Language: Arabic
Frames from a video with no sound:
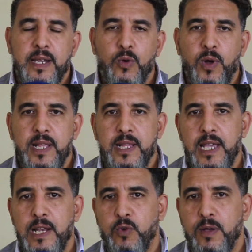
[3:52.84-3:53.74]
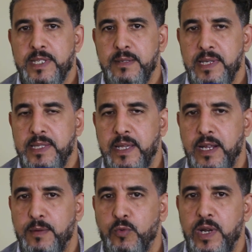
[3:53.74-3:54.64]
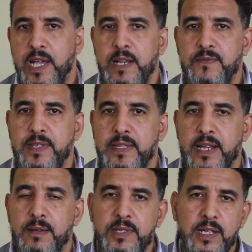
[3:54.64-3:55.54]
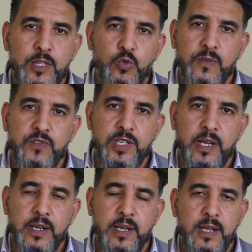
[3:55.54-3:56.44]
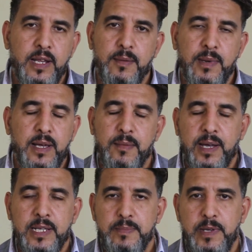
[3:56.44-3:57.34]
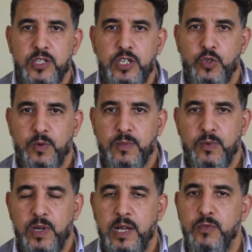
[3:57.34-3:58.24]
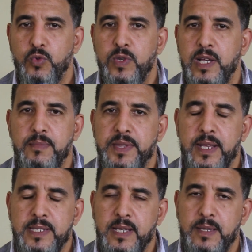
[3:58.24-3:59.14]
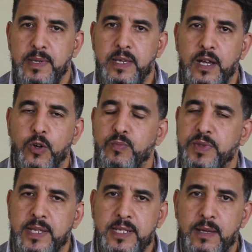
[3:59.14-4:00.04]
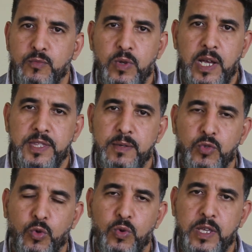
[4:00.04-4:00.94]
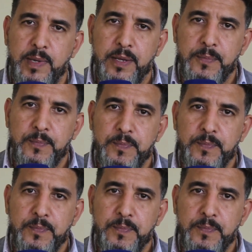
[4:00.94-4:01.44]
راه واحد 1500 درهم ولا 2000 درهم ديال الدواء في الشهر ما ما غتبانش ليكم الحمد لله المدرسه كبيره ومدرسه الحمد لله عندها مدخول كبير